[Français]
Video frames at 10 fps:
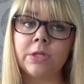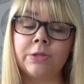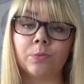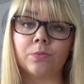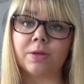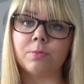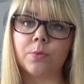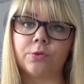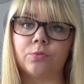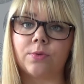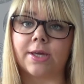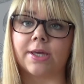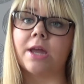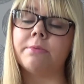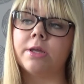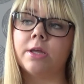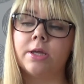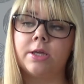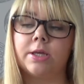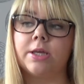donc vraiment pas du tout agréable
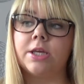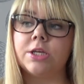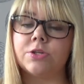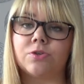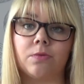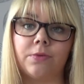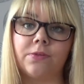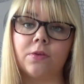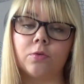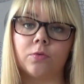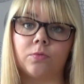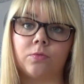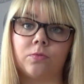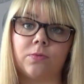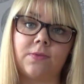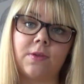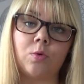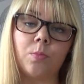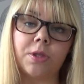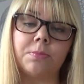et j'ai envie de dire que ces
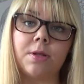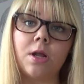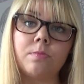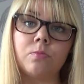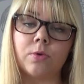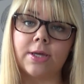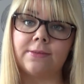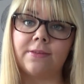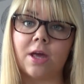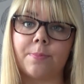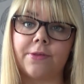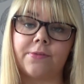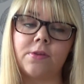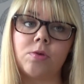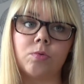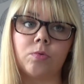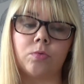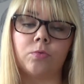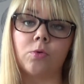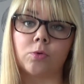comprimés là m'ont aidé à passer
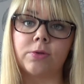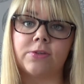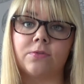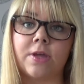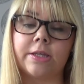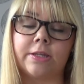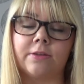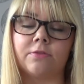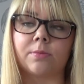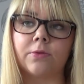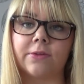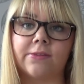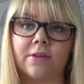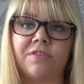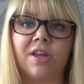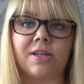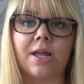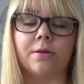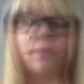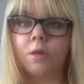euh, ce rude hiver qui était vraiment très
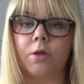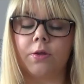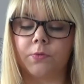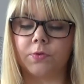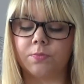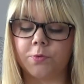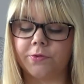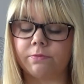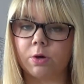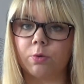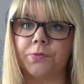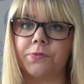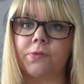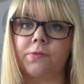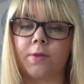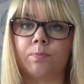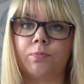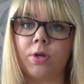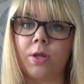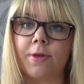infernal ce qu'il faut savoir aussi, c'est que
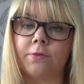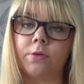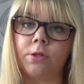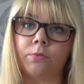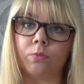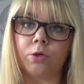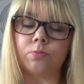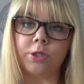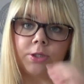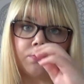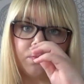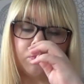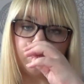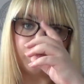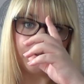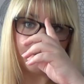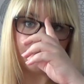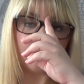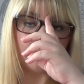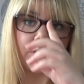pour les personnes qui sont comme moi, qui font beaucoup de
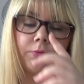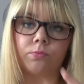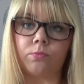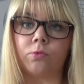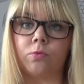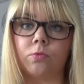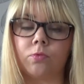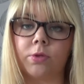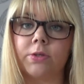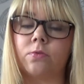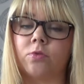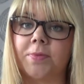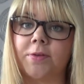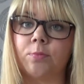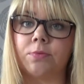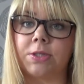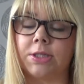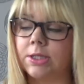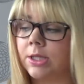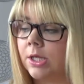crises d'angoisse ou de, crises de
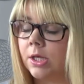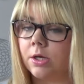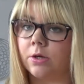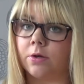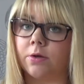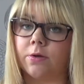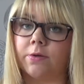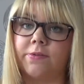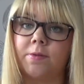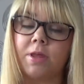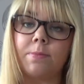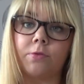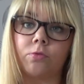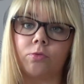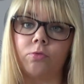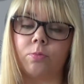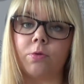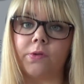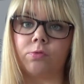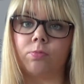spasmophilie, euh, c'est bien parce que
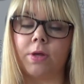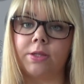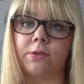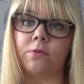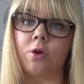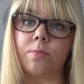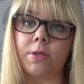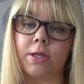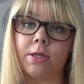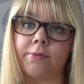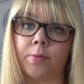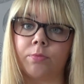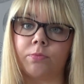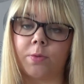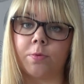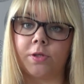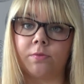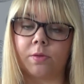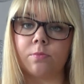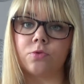justement c'est du magnésium et ça peut vous apporter
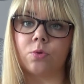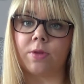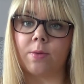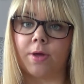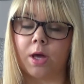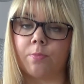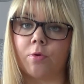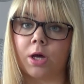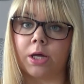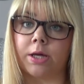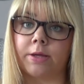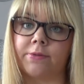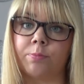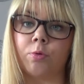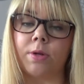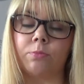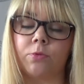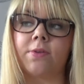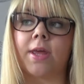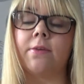vraiment du bien par rapport à ces problèmes de
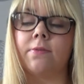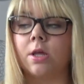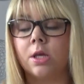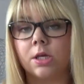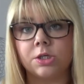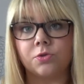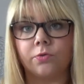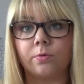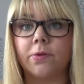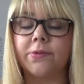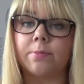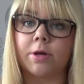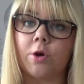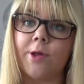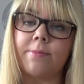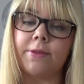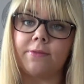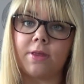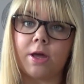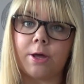stress et justement ça m'a quand même
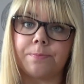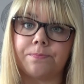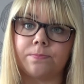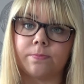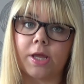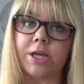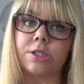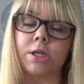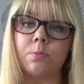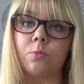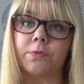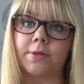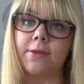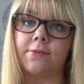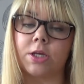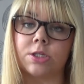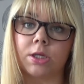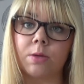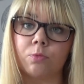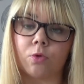aidé euh, à, gérer mon stress et à
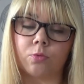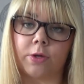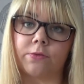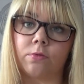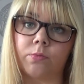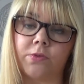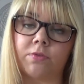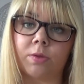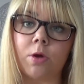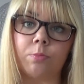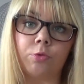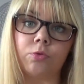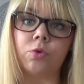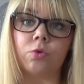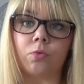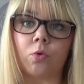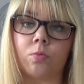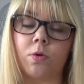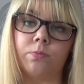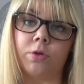gérer mon angoisse donc c'est vraiment un produit que je vous
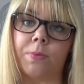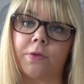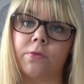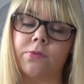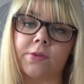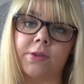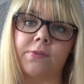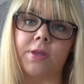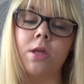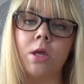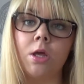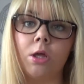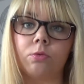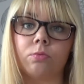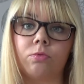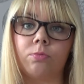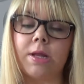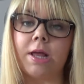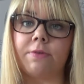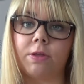recommande pour les personnes stressées qui ont du
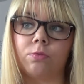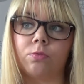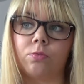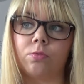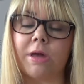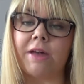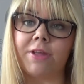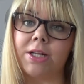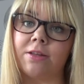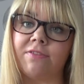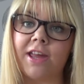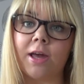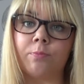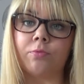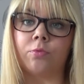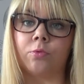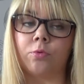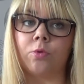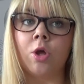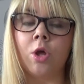mal avec, euh, avec l'hiver pour,
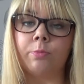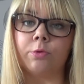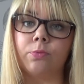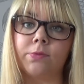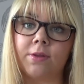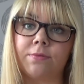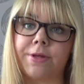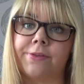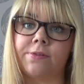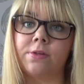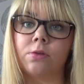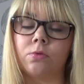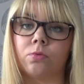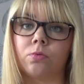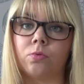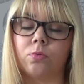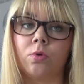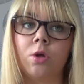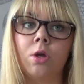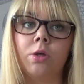pour tout ce qui est fatigue
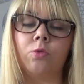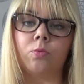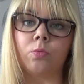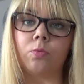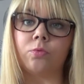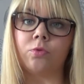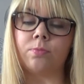qui ont du